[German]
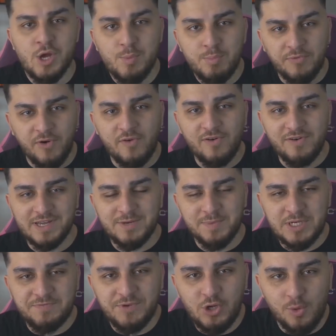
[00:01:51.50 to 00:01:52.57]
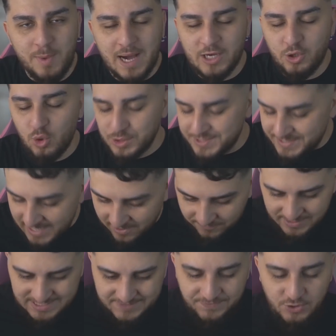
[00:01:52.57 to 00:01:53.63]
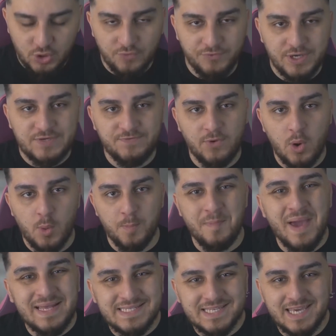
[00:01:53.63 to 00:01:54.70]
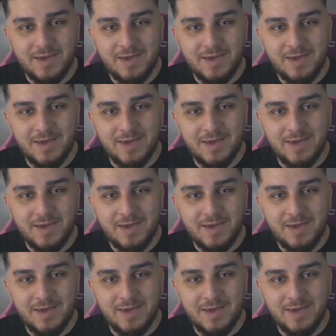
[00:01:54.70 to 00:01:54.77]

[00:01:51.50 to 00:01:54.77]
Bevor wir weiter mit dem Video machen, Jungs, ja, das Video wird von Mainscape